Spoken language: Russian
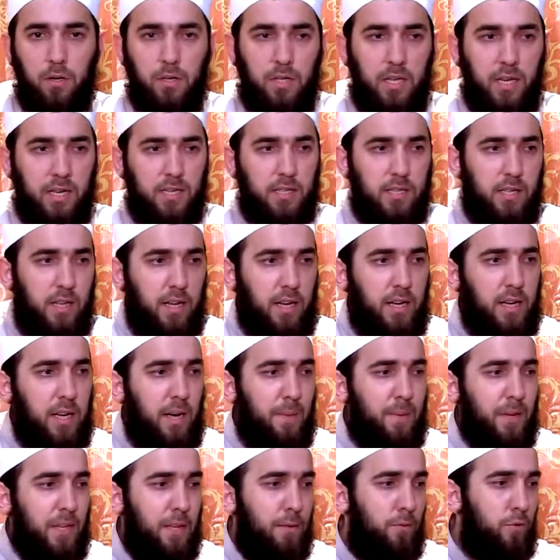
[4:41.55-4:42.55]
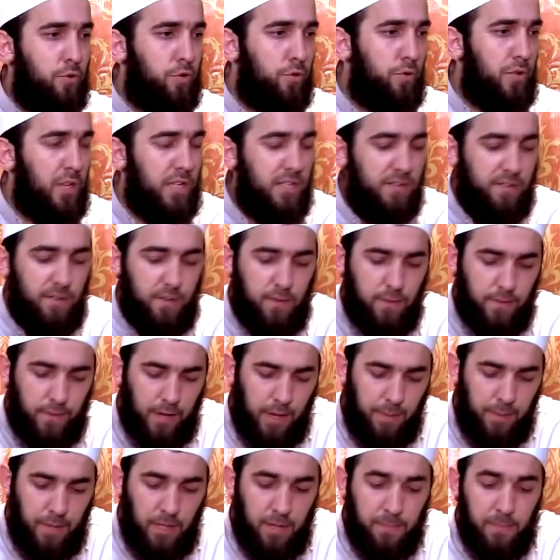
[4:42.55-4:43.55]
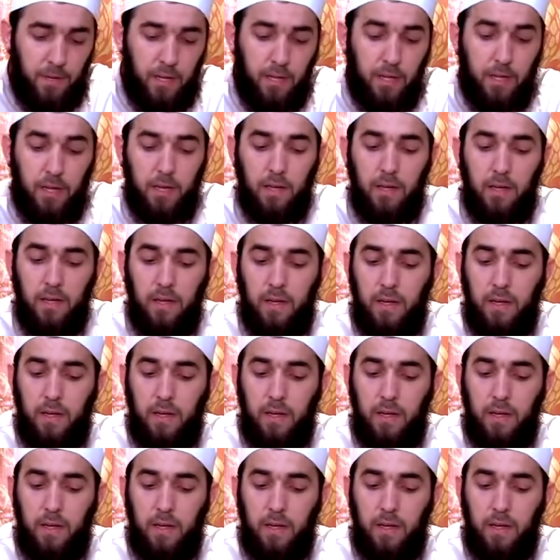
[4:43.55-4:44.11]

так слегка, потому что у нас времени мало.